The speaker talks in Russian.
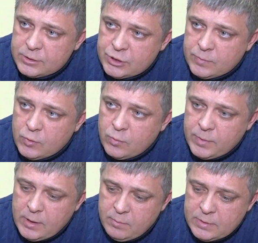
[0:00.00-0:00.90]
Чем
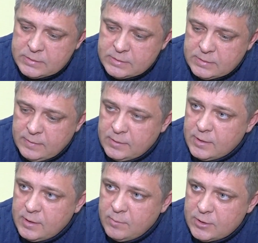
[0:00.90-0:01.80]
крупнее бизнес, наверное,
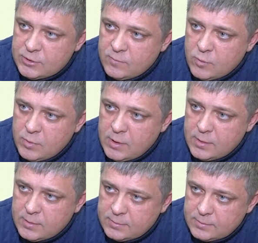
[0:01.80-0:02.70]
тем меньше в нем денег.